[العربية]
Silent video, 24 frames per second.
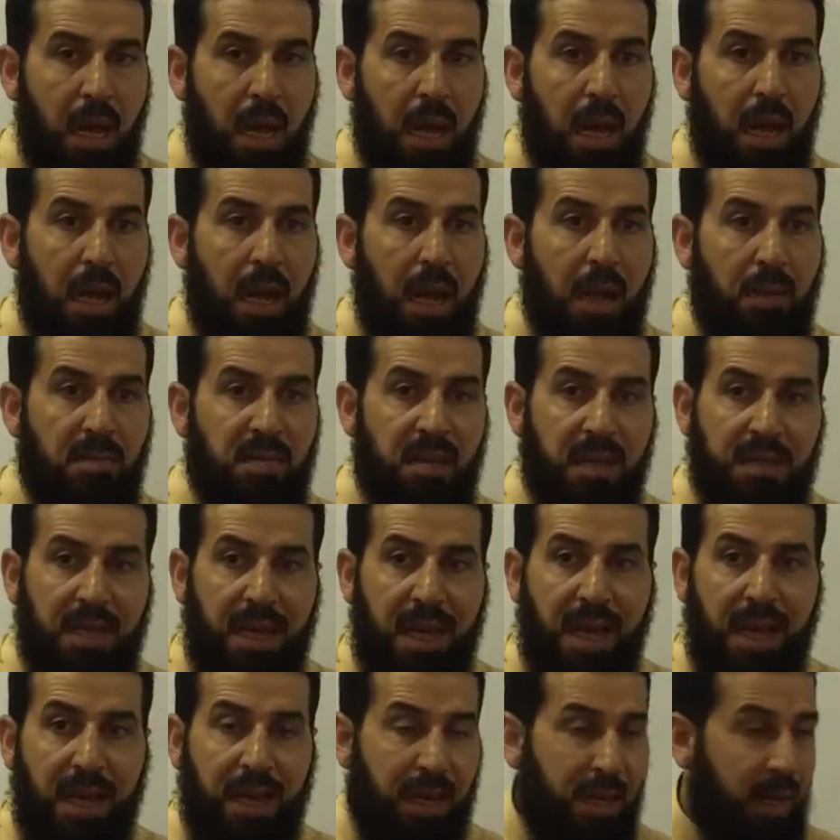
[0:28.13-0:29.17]

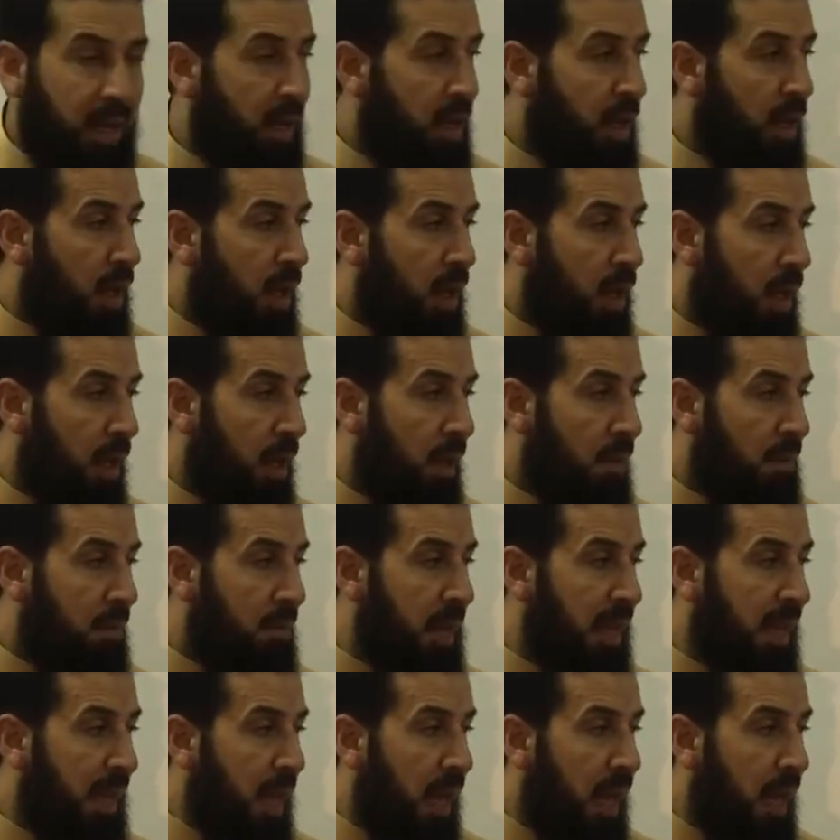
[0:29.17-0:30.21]
الهمزتان
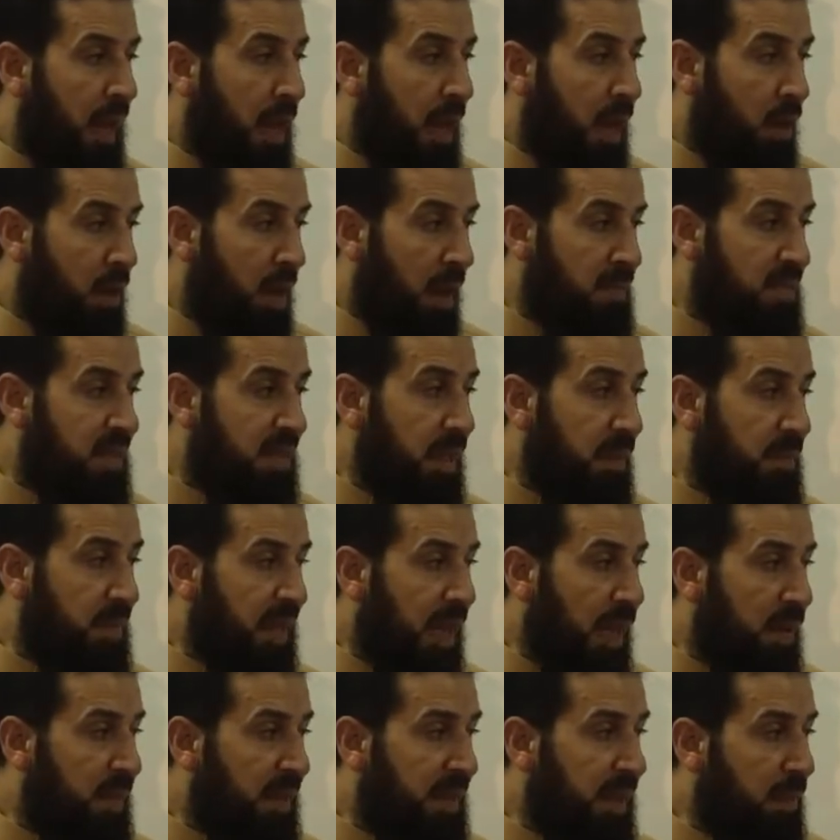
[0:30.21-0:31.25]
من الهمزتين من
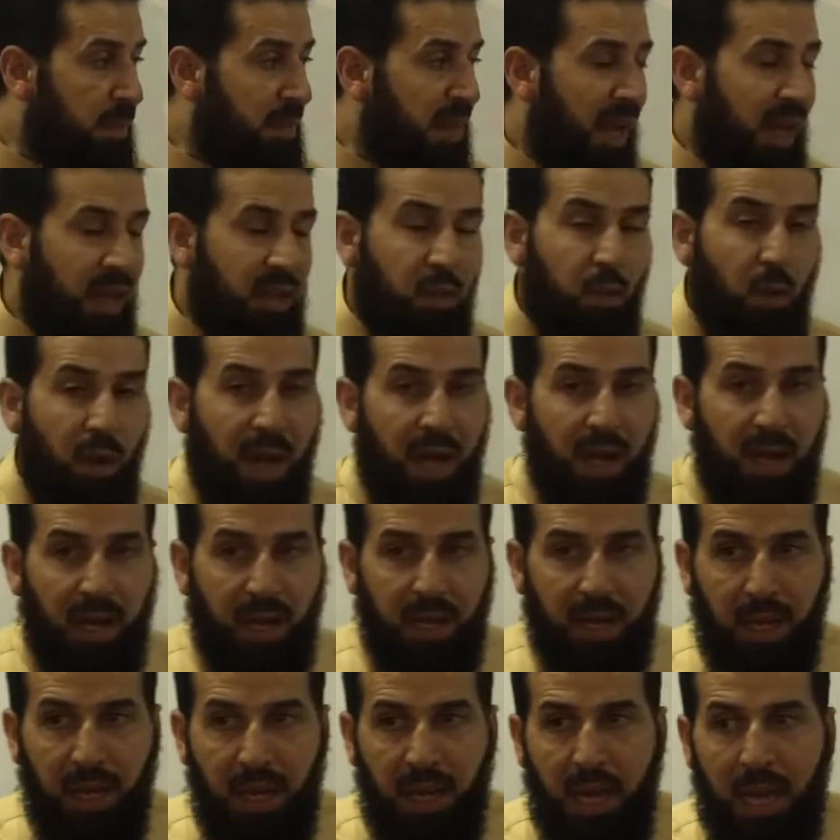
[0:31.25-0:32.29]
كلمتين من حيث
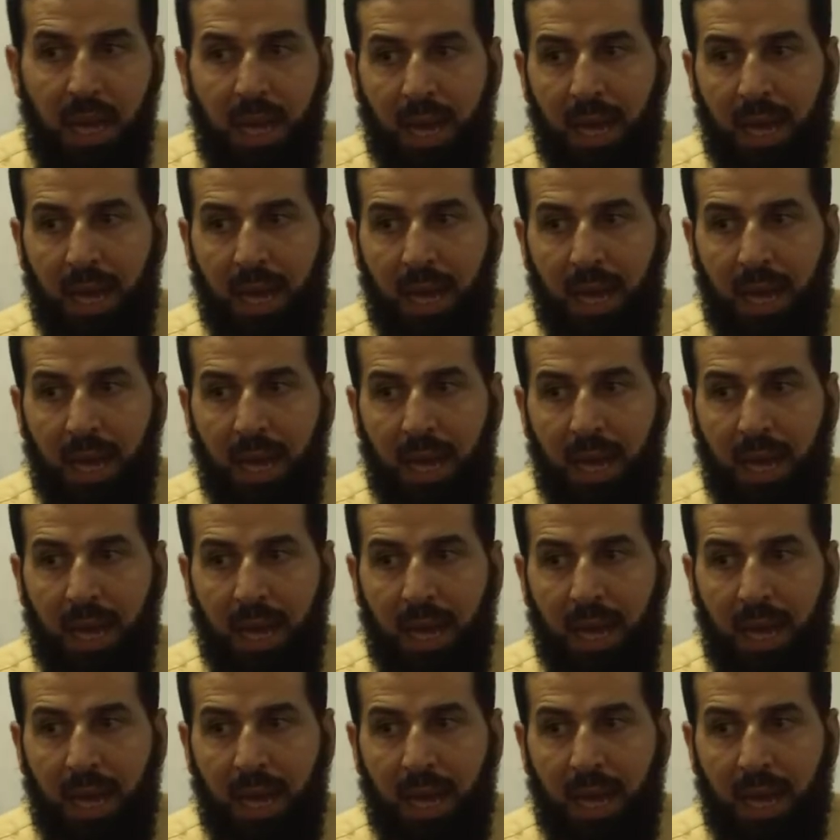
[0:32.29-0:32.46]
الحركة